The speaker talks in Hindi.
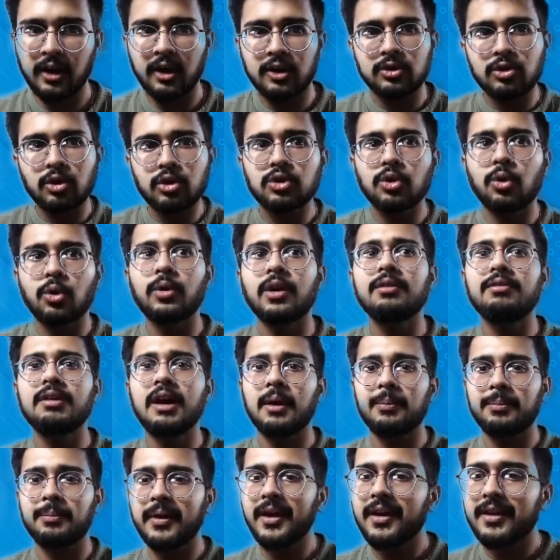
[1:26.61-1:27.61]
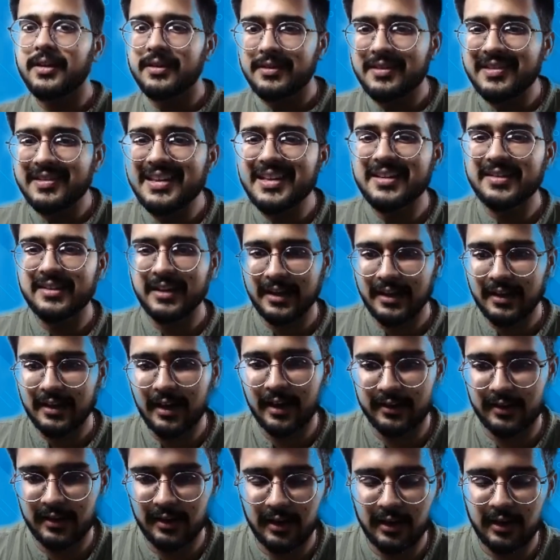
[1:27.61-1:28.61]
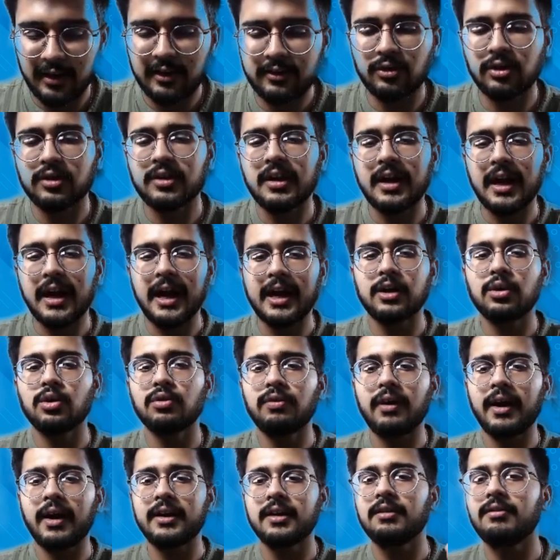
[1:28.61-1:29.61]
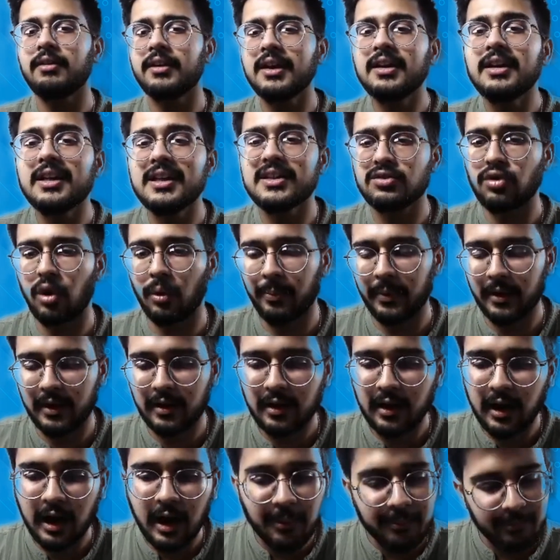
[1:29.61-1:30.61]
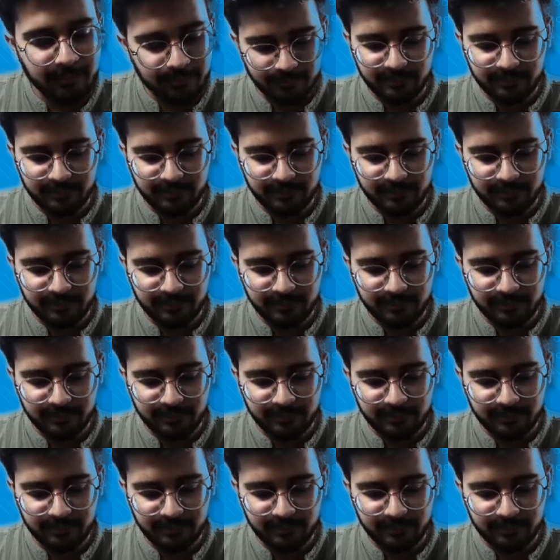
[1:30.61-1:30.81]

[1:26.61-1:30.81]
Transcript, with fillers: तो थोड़ा वहां पे चीज सही रहती है सो ट्राई टू फाइंड अ वेरी नीच टॉपिक अब